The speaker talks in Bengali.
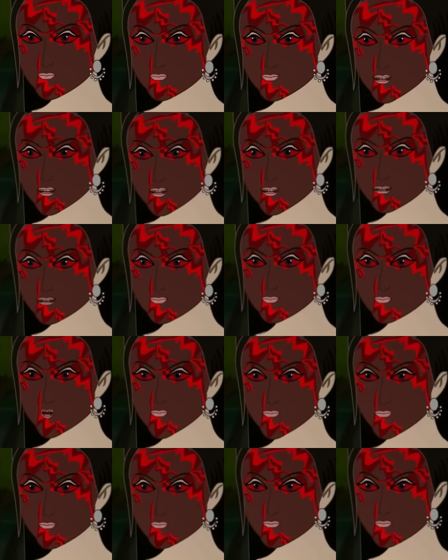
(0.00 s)
থেকে চলে যা
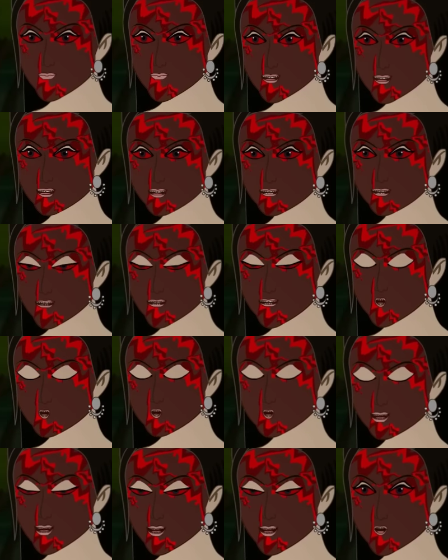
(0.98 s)
আমার
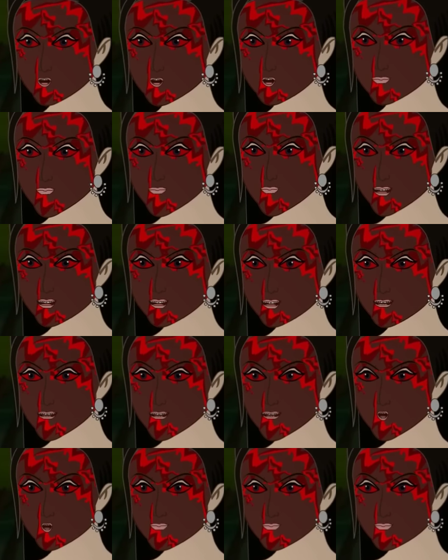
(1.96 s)
কাজে তুই বাধা দিস
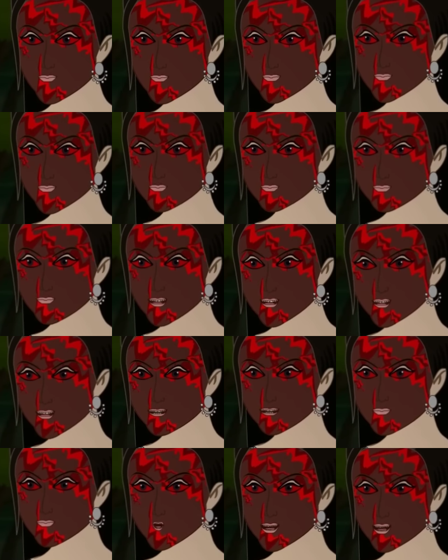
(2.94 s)
না তা না
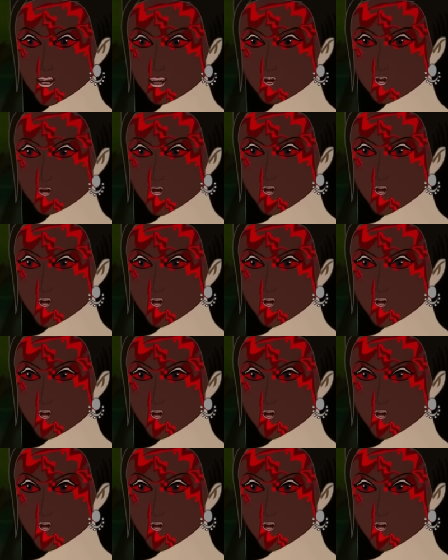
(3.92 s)
হলে কিন্তু